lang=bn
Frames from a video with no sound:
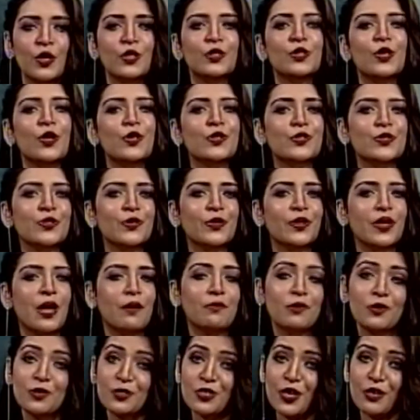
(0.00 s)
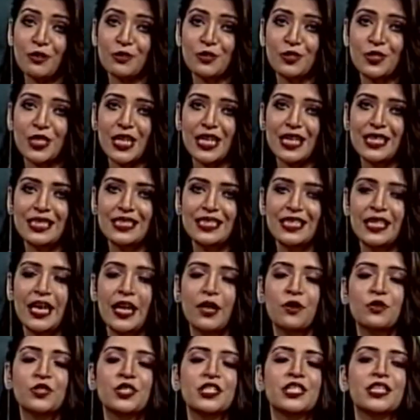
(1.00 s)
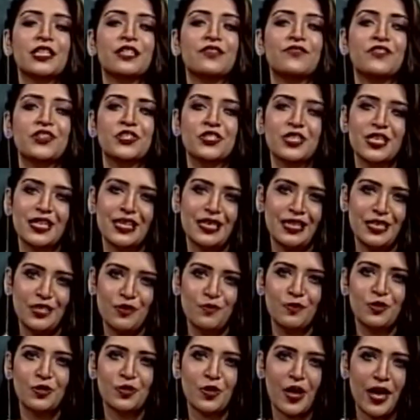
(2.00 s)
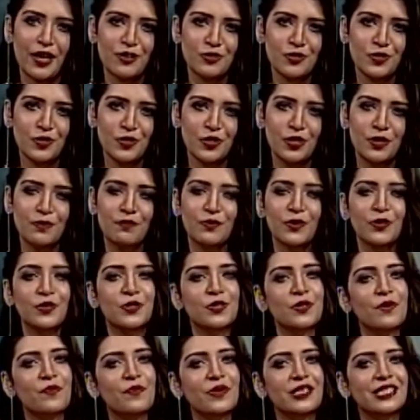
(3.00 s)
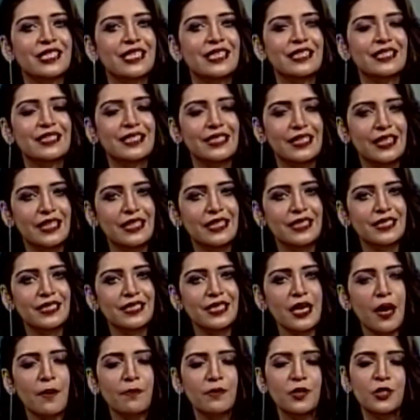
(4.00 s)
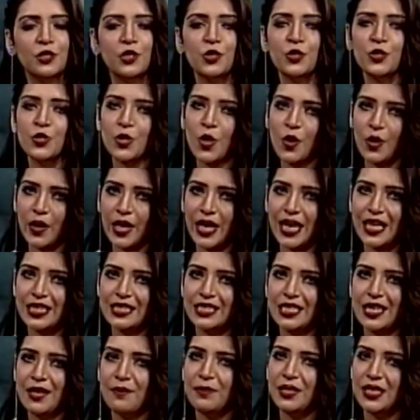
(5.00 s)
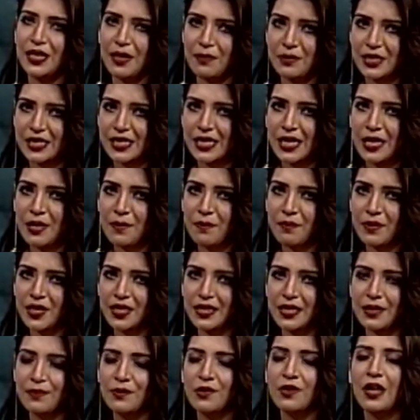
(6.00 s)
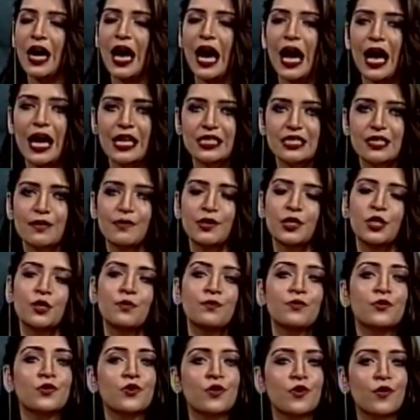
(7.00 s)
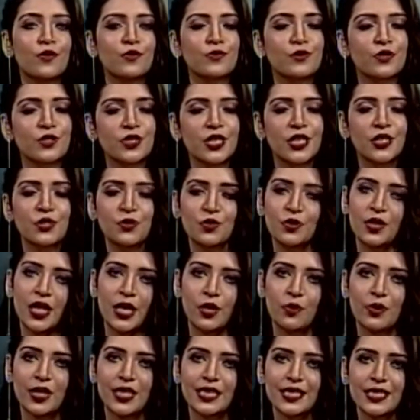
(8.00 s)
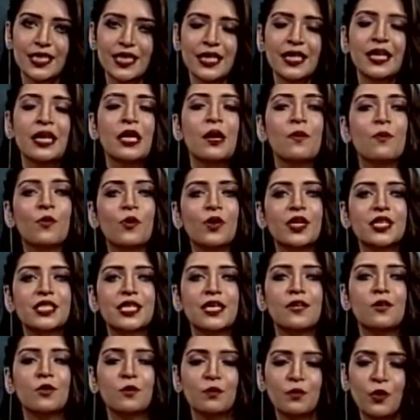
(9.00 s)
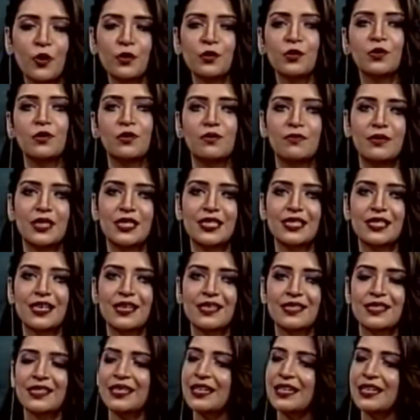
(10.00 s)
দর্শক আবারও স্বাগত জানাচ্ছি একুশে টেলিভিশনের নিয়মিত আয়োজন তিব্বত স্নো প্রেজেন্ট সিনেহিটসে আপনাদের সঙ্গে আছি আমি নামির আহমেদ এবং আজ আমাদের পুরো অনুষ্ঠান জুড়েই রয়েছেন পরিচালক বন্ধন বিশ্বাস